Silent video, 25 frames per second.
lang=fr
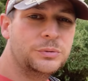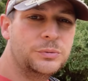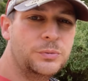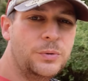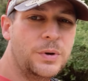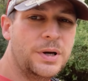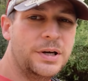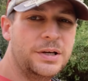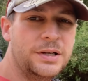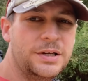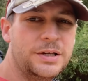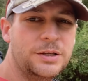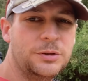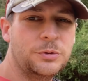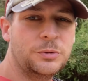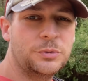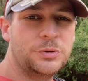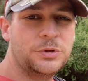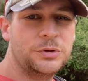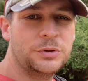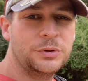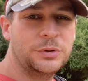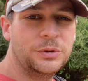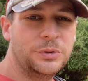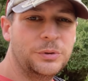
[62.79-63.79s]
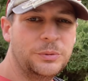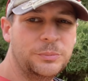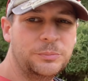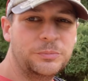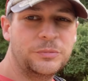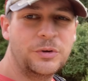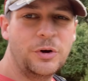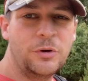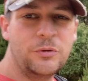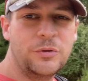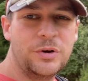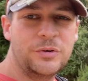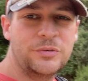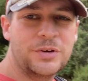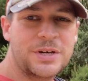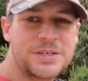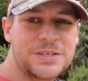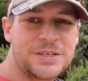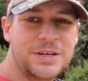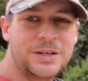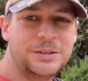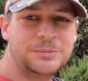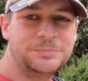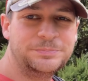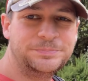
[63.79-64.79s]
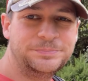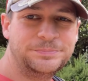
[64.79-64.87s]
où, aller, donc euh, on va voir ça.